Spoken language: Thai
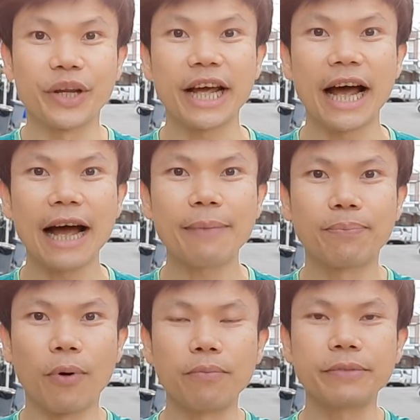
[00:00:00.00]
สดีครับ
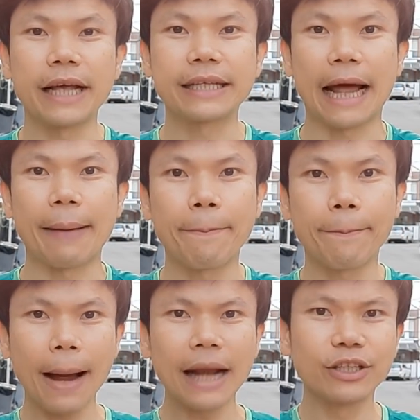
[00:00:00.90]
ผมเสกสรร
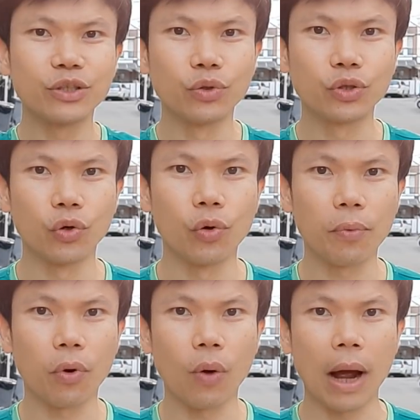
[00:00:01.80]
ปั้น ยูทูบ
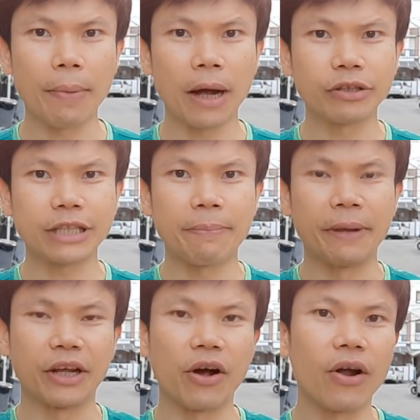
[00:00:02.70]
ความเข้าใจผิ
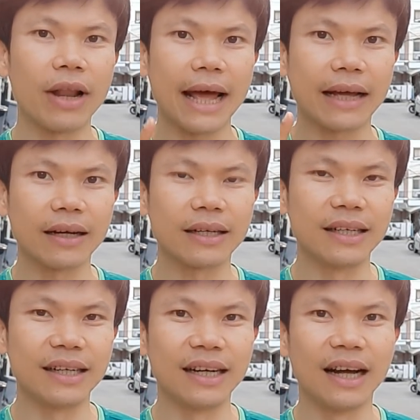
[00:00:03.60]
ดข้อแรกก็
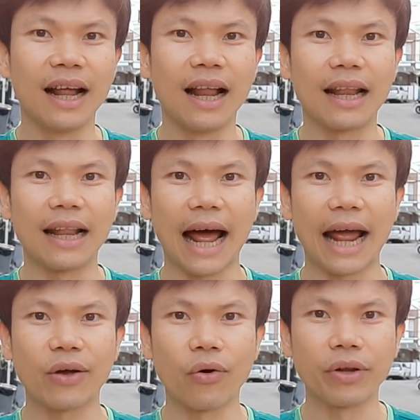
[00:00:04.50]
คือหลาย
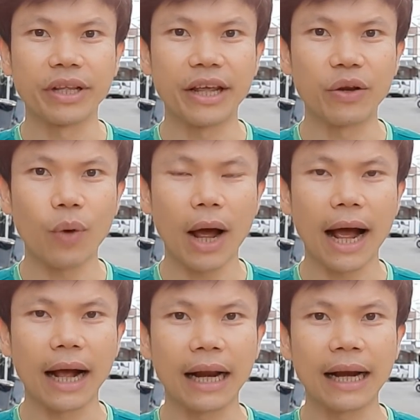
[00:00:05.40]
คนคิดว่า
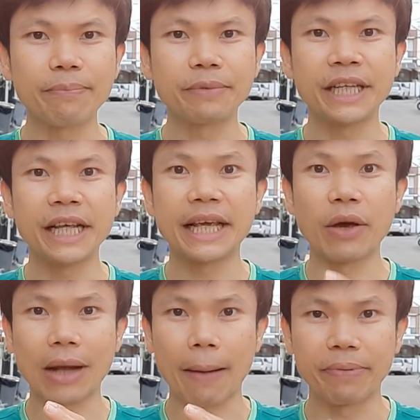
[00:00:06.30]
คลิปที่เกี่ย
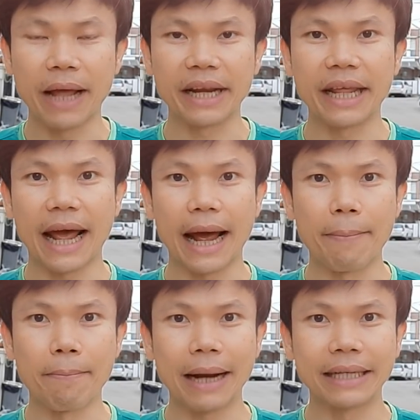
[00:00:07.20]
วกับเด็กเนี่ย
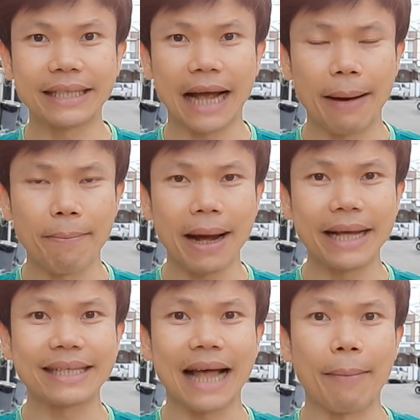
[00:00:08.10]
มันจะไม่
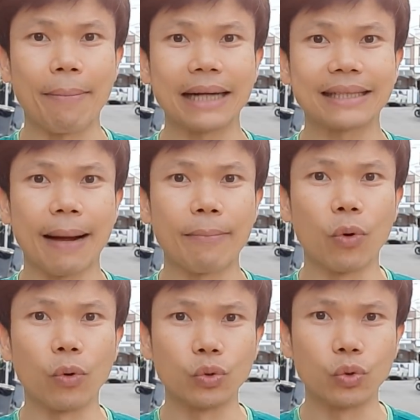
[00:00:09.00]
สามารถทำล
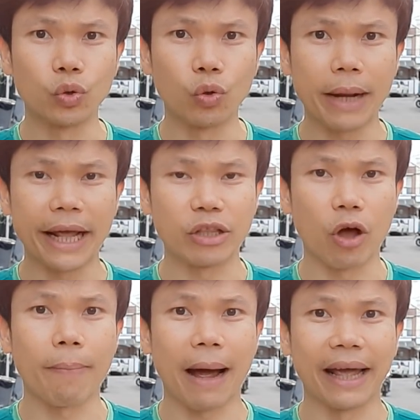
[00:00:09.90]
ง ยูทูบ ได้อีกต่
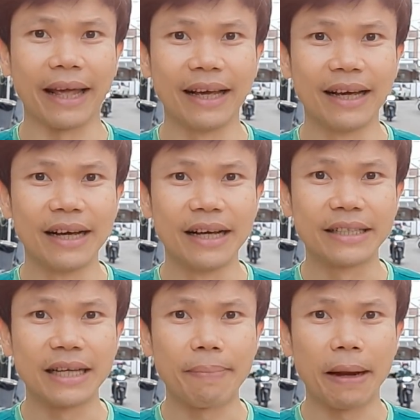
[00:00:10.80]
อไป
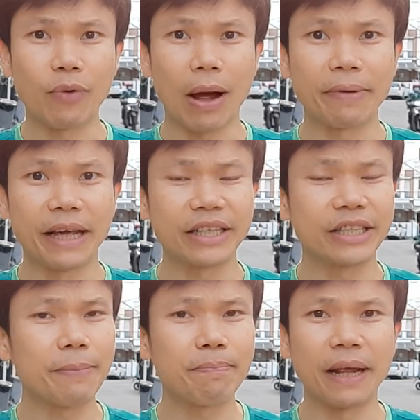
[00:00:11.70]
ซึ่งเป็นความคิด
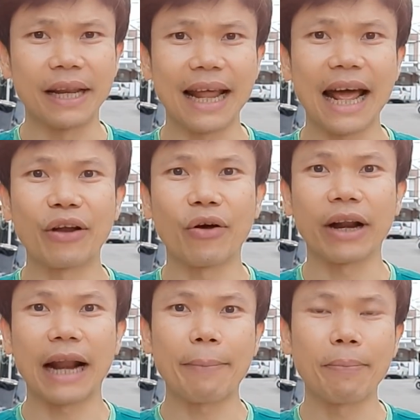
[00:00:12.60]
ที่ผิดแน่นอน
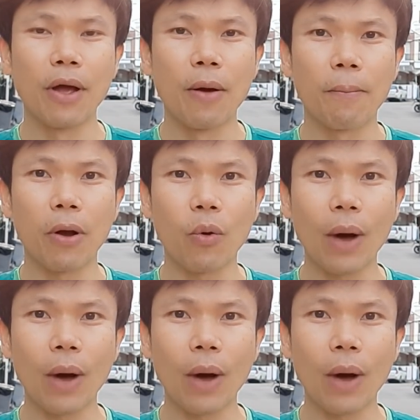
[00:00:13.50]
ครับเพราะ